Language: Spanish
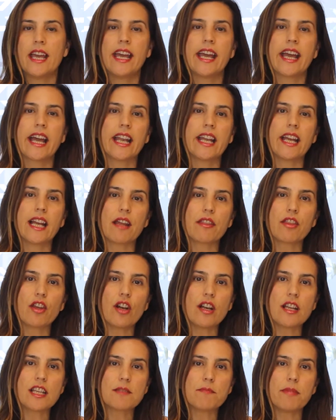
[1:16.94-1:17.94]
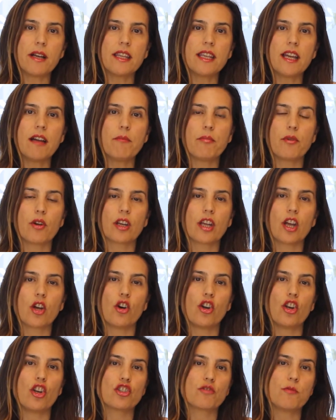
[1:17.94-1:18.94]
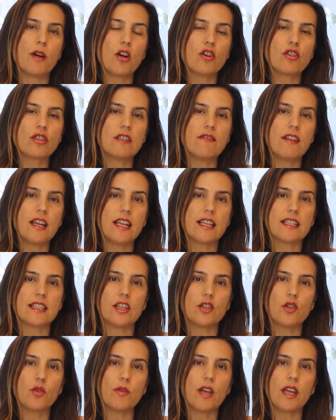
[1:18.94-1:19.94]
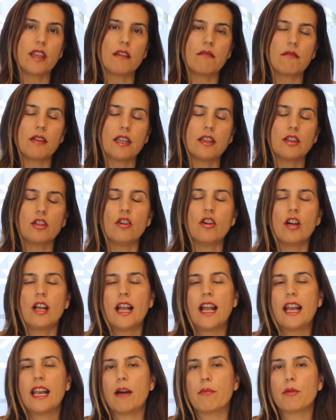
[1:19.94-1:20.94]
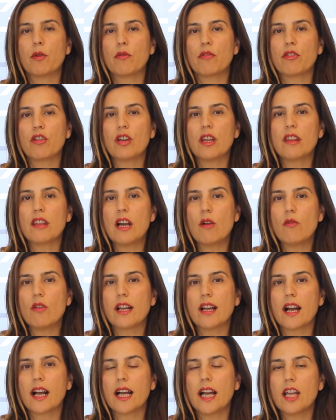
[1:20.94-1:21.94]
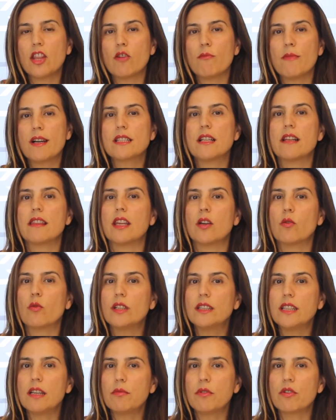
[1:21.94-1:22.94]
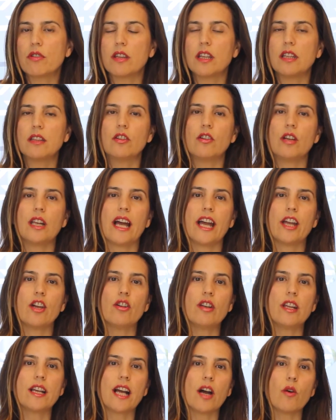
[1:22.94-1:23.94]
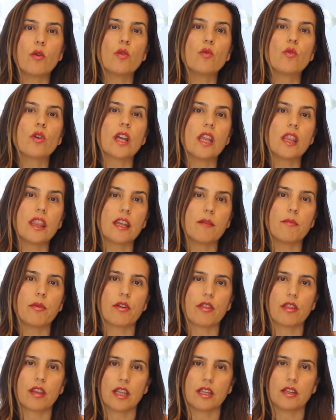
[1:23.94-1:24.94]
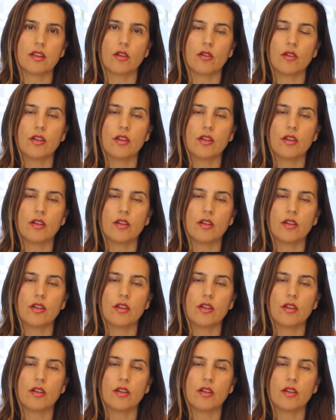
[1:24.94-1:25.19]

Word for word: En generación en España, porque con los bajos niveles de lluvia de viento, la producción hidráulica ha caído más del 50% y la eólica en un 15%.